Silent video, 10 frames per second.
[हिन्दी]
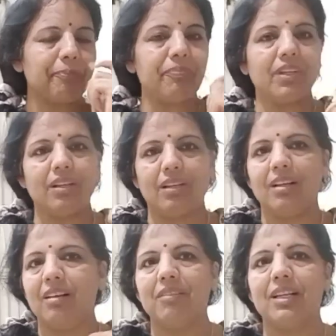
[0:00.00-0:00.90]

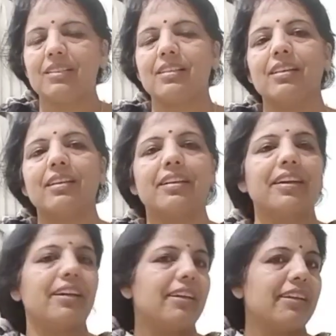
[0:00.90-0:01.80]
आवाज़ क्लियर
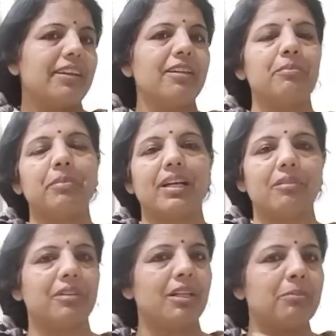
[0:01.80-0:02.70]
नहीं आएगी बैक
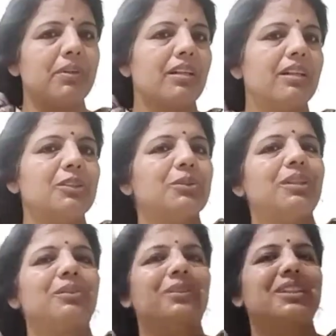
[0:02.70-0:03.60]
वाला पंखा जो है
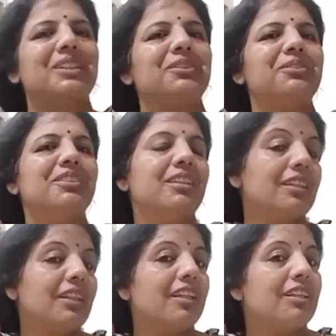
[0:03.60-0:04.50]
उनकी हो
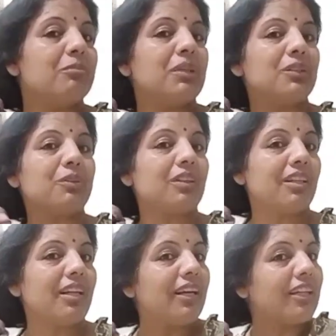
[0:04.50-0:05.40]
हूँ मन तो कर
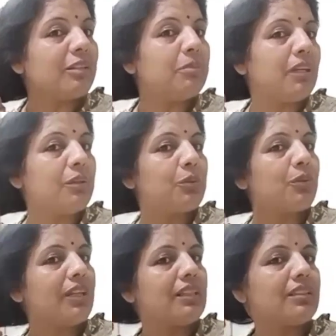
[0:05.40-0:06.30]
रहा है कि बालों को
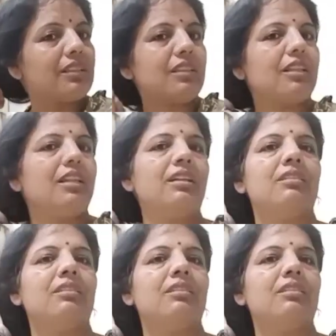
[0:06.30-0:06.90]
ना ऐसे करके